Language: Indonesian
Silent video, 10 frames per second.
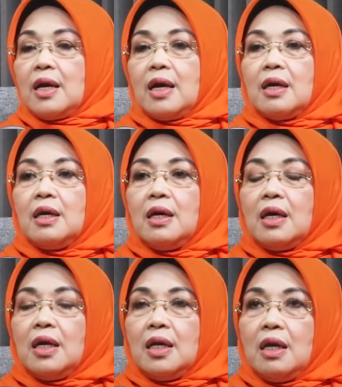ya,
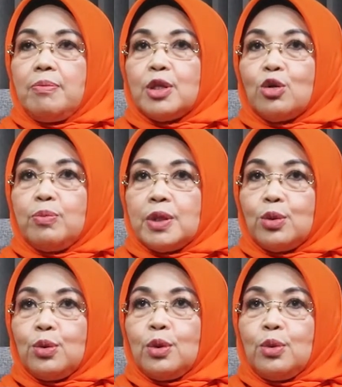ini betul-betul hmm.